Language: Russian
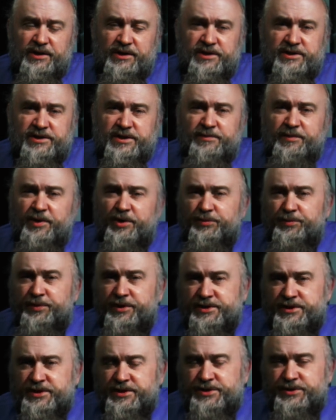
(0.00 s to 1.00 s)
не занимают
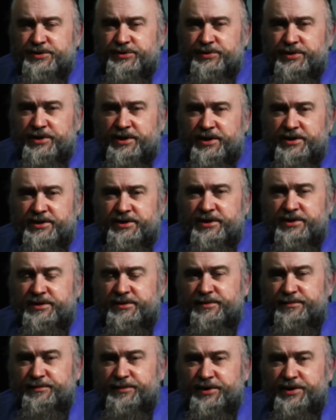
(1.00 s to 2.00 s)
позицию, не хотят
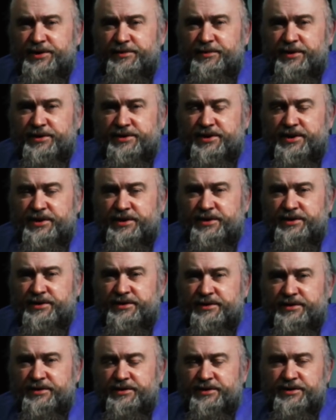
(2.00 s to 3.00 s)
принимать
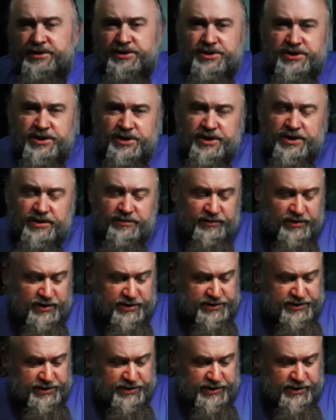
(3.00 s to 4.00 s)
какие-то решения
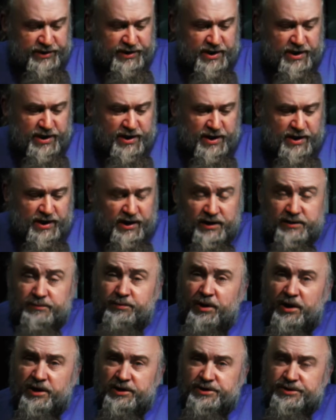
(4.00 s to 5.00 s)
важные,
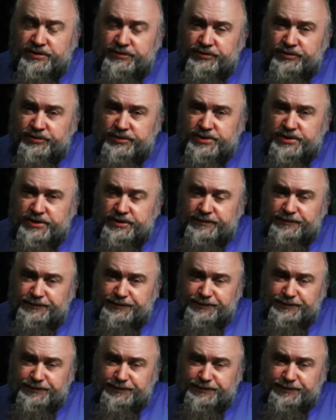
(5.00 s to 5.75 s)
отмалчиваются.